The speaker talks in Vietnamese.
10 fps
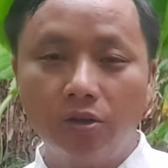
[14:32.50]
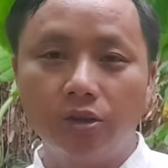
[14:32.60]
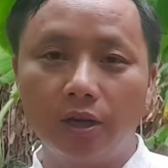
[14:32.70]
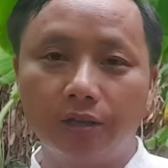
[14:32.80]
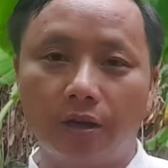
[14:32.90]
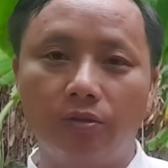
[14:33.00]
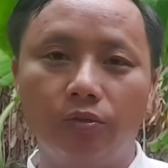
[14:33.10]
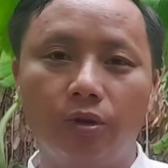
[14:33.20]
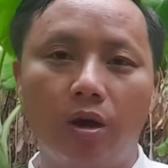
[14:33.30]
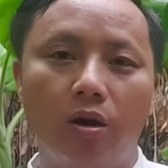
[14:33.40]
giờ linh tao nó
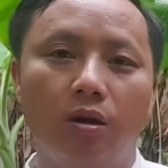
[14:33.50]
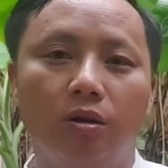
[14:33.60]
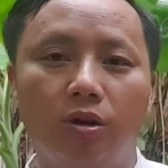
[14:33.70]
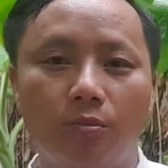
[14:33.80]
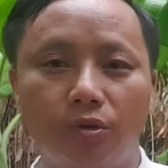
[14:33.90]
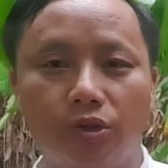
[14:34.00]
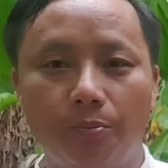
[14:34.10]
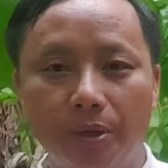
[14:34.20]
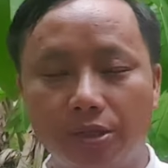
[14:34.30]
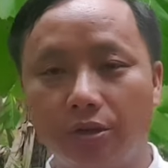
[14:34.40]
nó là một trò
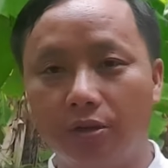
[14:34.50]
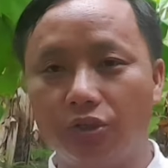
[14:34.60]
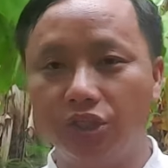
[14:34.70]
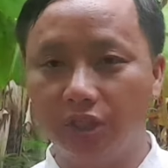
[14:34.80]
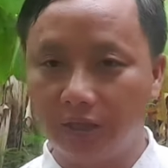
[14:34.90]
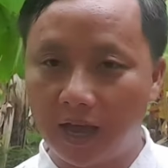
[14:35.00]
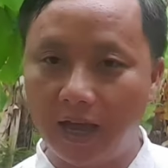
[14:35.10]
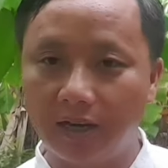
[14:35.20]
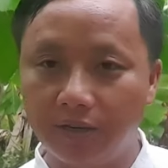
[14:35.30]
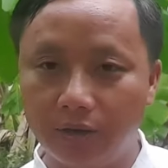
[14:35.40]
bé sợ đời xí
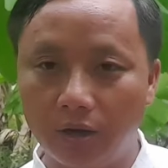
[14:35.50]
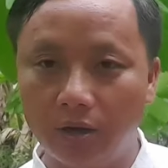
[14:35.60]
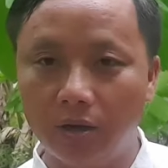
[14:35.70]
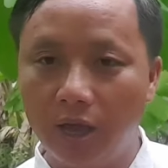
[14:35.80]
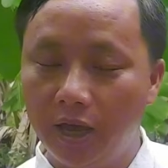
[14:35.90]
thả li nó